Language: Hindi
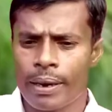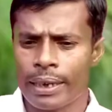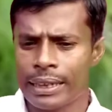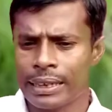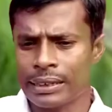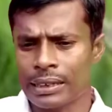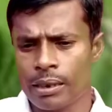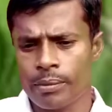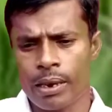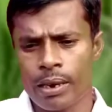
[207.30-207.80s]
बाद है
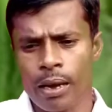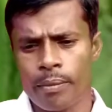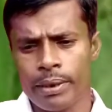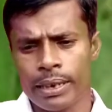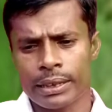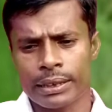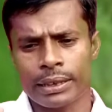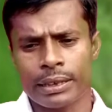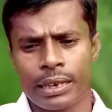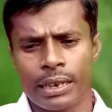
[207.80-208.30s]
शिमला
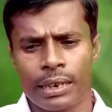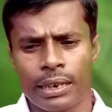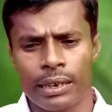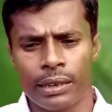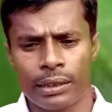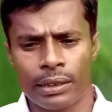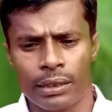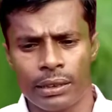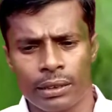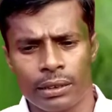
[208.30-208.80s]
मिर्च की
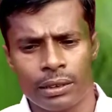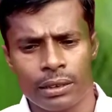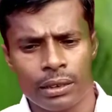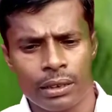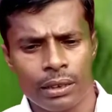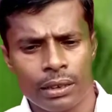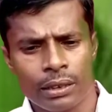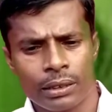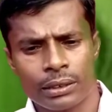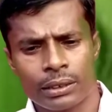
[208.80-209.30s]
खेती
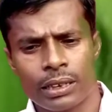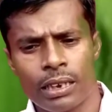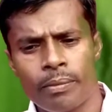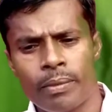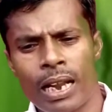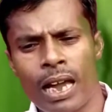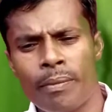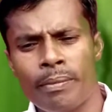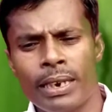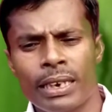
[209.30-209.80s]

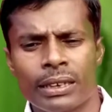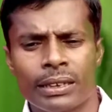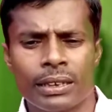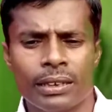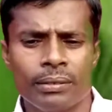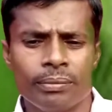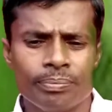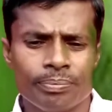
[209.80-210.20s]
शिमला मिर्च